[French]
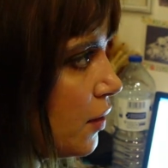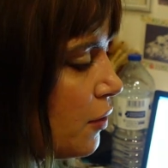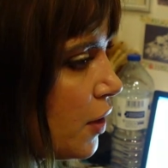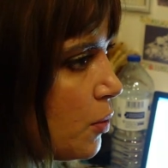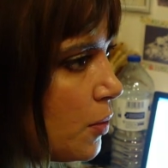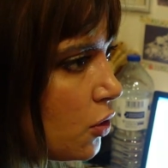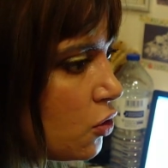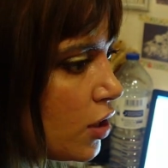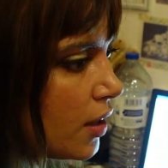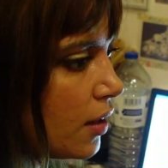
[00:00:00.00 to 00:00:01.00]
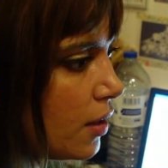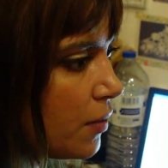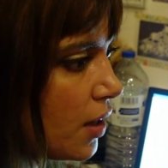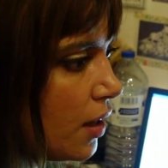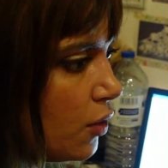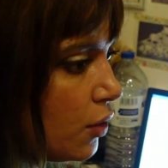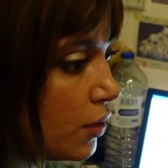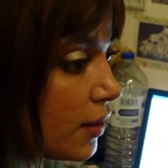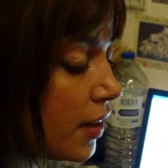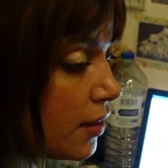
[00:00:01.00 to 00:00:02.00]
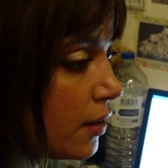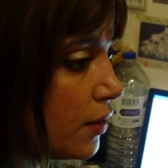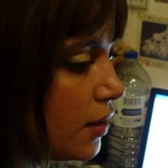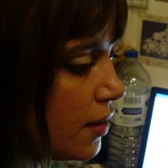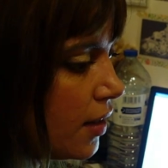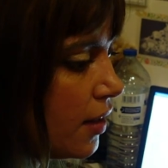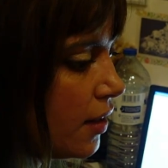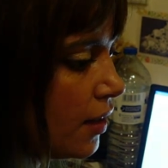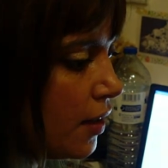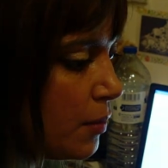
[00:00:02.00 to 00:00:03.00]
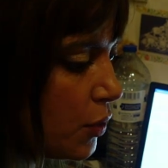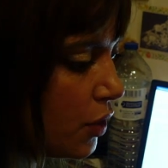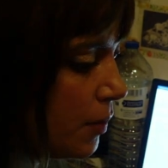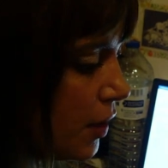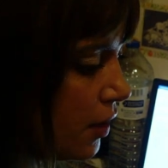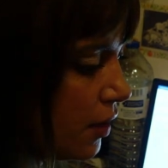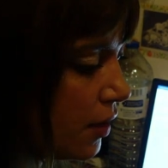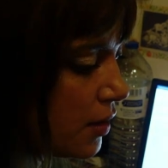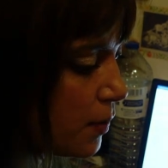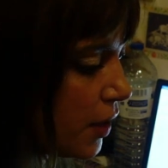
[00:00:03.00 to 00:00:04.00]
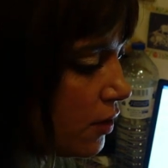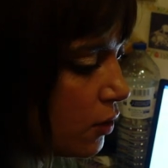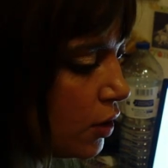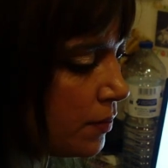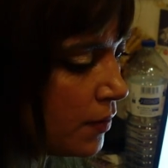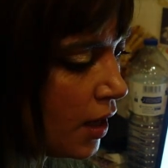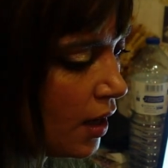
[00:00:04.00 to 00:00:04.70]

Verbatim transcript: fait un moment que j'écris comme ça, euh, très très vite et, un peu comme un, sprint quoi.